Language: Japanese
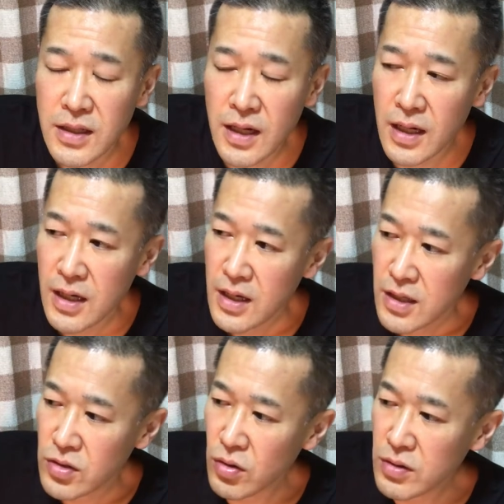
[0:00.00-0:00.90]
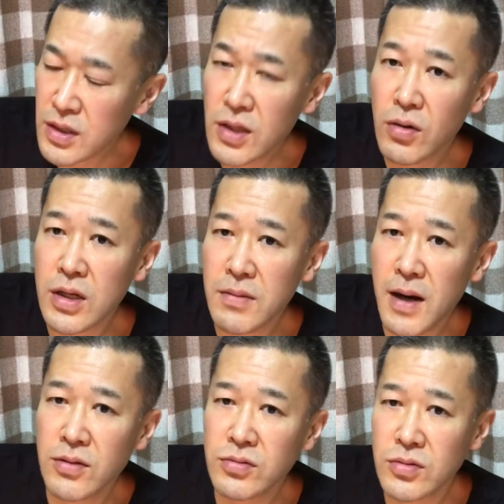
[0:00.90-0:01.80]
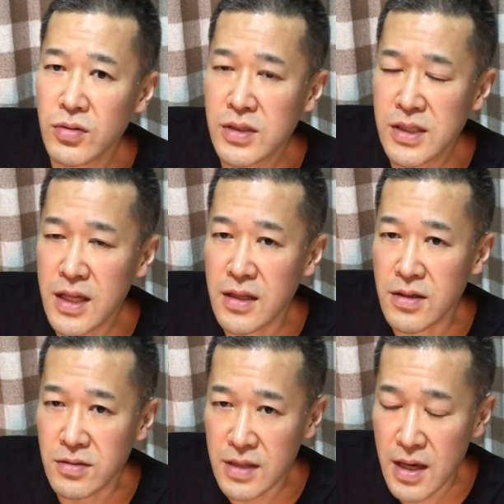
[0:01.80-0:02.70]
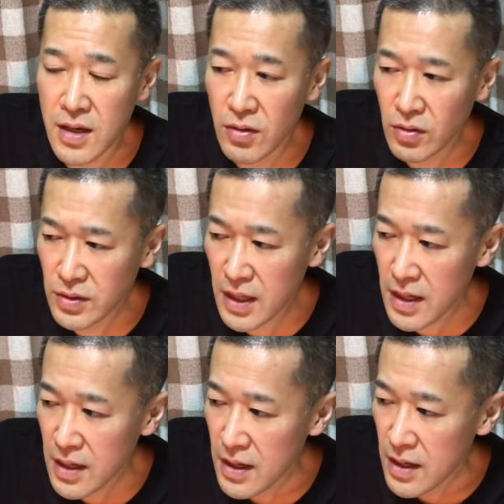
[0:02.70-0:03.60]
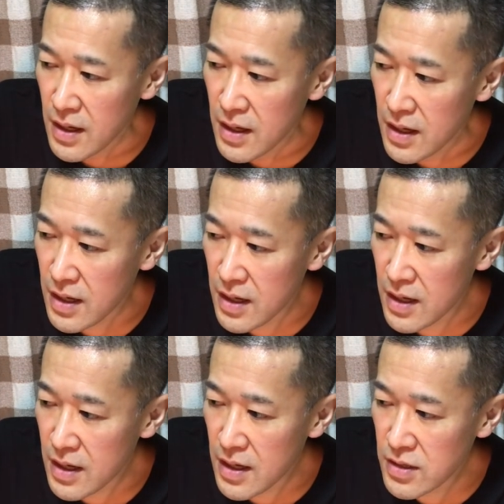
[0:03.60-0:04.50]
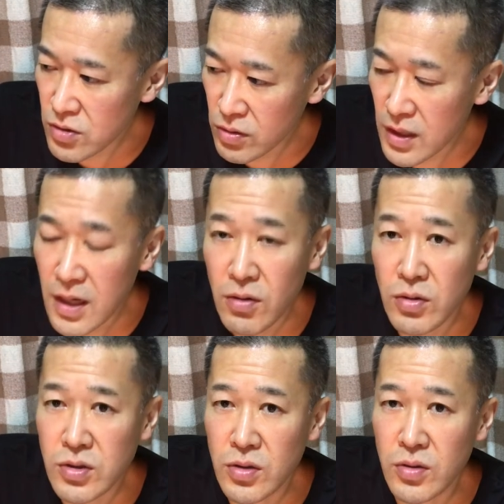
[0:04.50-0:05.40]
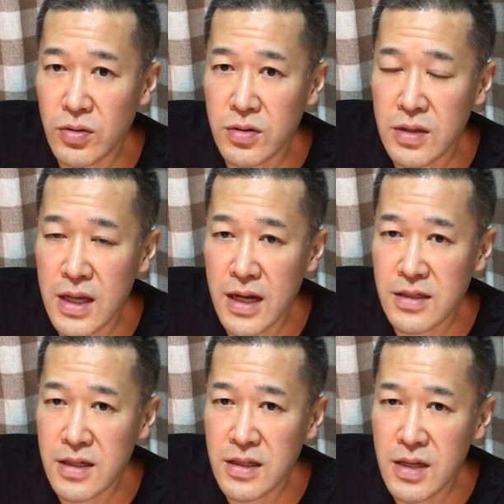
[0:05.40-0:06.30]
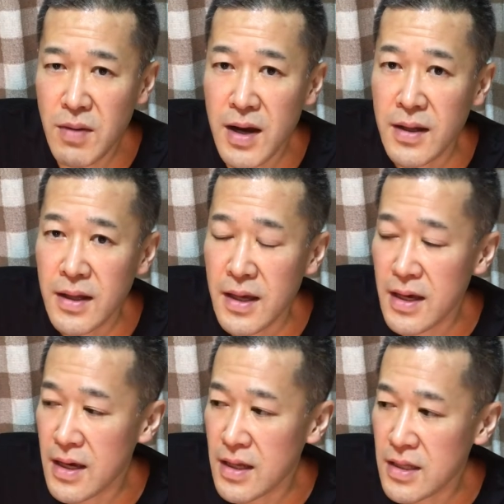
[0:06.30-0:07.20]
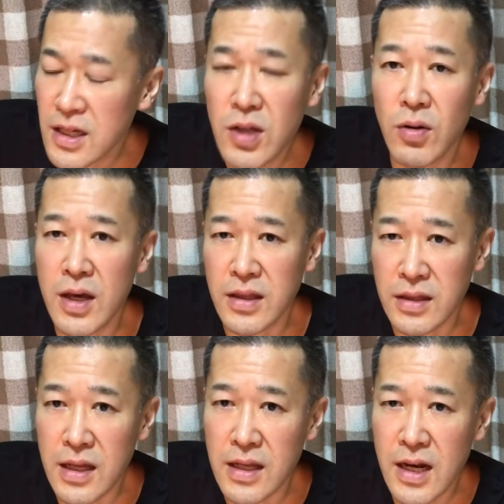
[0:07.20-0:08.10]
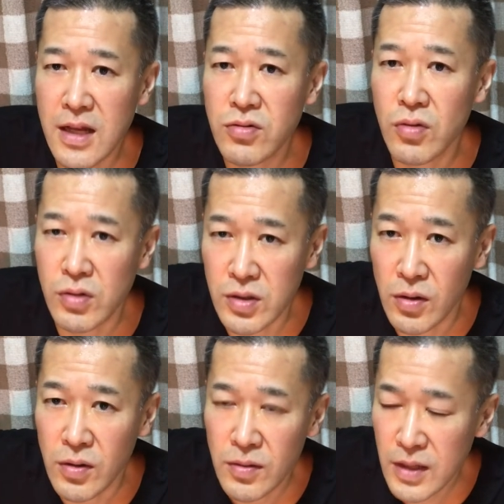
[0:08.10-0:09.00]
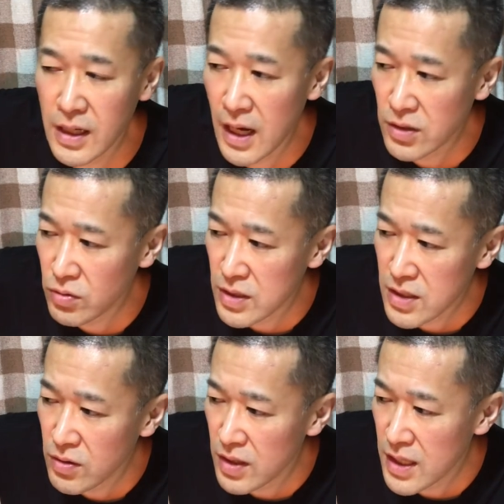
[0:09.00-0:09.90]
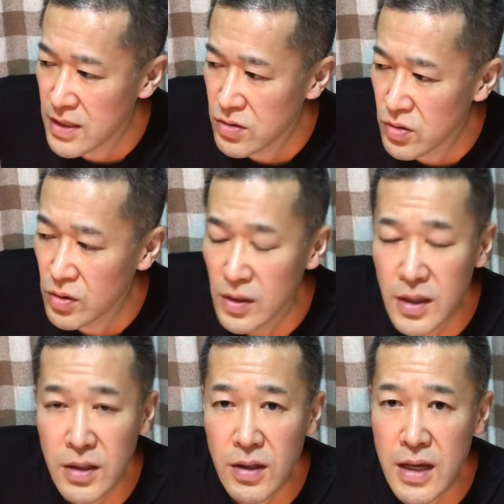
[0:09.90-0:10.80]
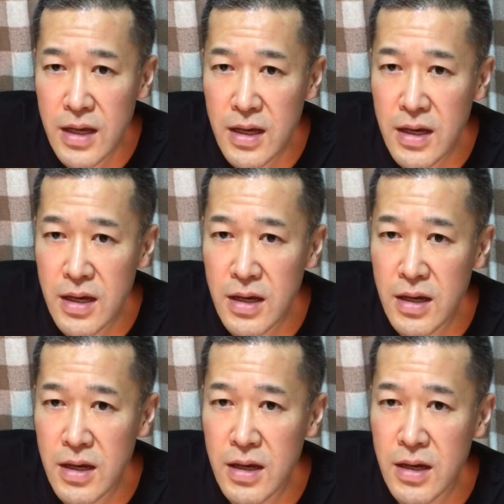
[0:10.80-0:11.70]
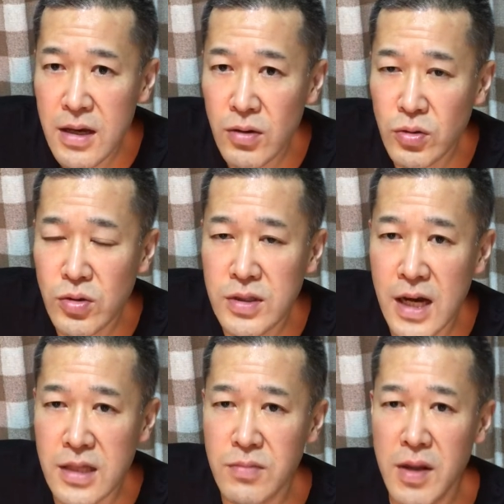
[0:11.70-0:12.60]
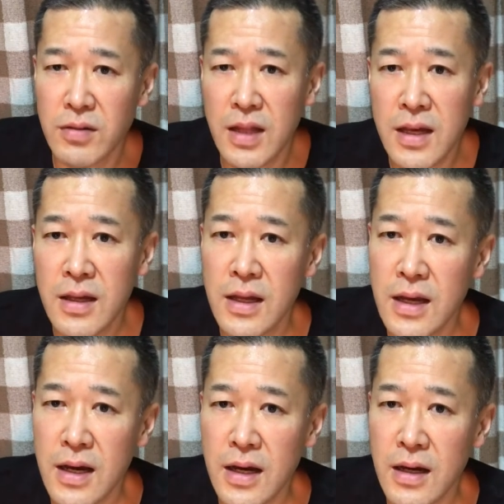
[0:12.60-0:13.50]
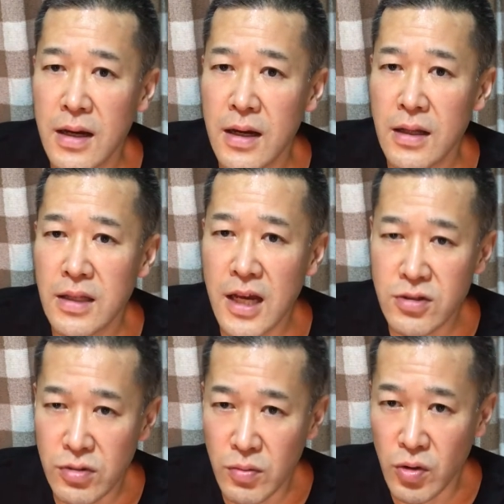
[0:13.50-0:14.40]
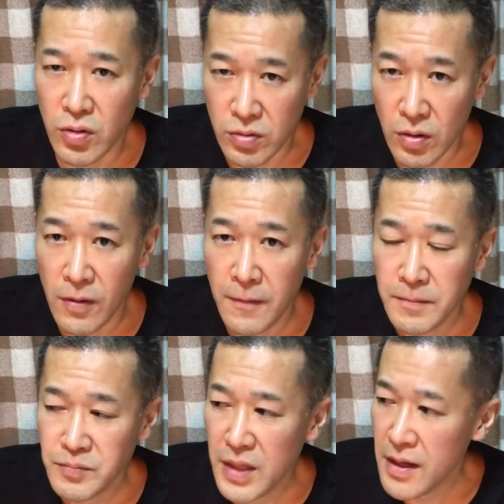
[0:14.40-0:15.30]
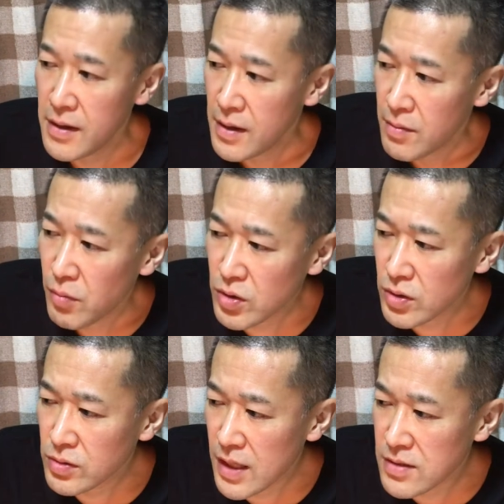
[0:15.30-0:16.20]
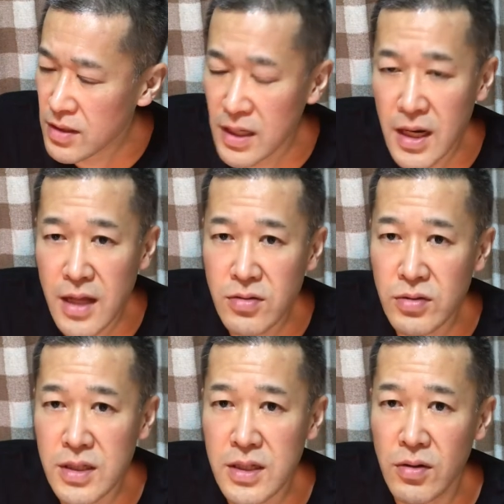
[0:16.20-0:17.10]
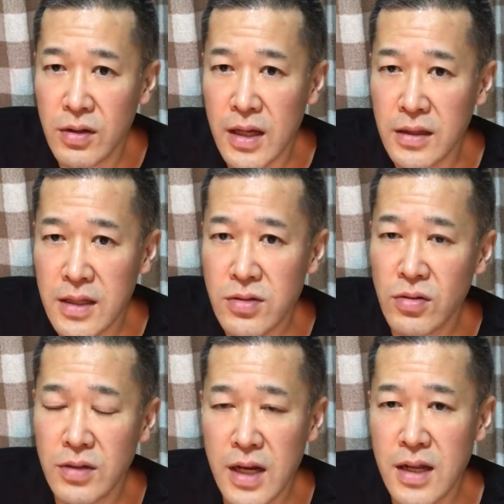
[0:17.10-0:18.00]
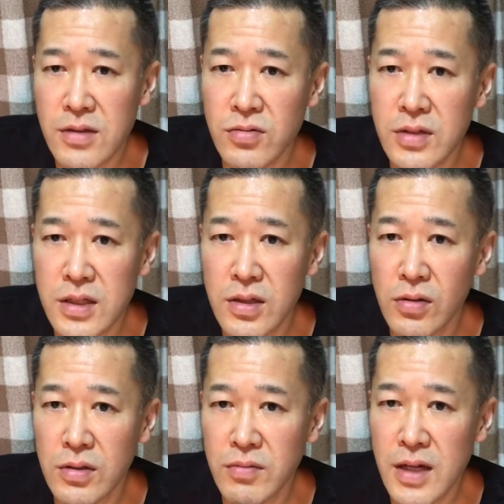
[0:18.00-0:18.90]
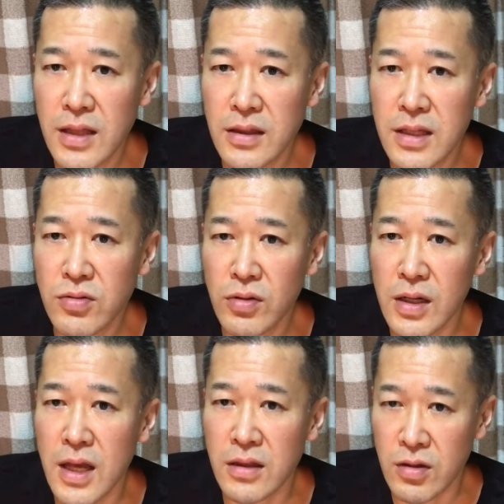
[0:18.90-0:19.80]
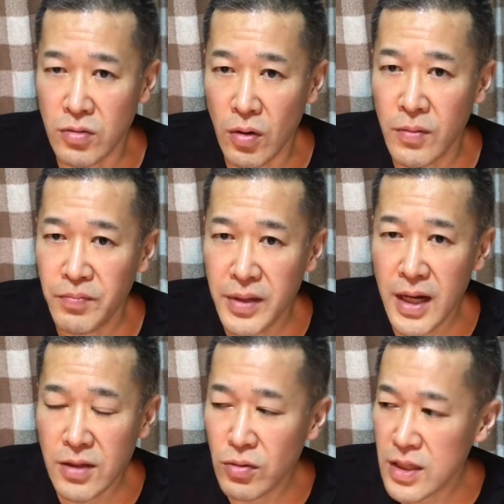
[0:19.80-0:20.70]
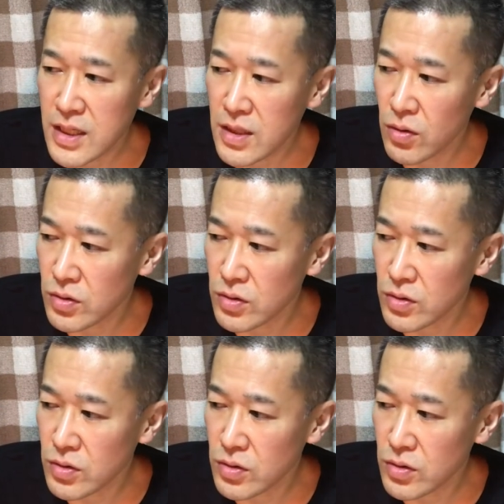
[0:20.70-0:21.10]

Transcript: だから4キロリバウンドしてですね、ほんで、えー、そっからこうちょっとずつ減らしていって今、えー、2キロ減って76キロだからあと2キロ減らすと、えー、今年初めのね体重に戻るとで目標体重が7 2キロなんでその7 2キロに向かってそっからやっていくとだからあと2キロ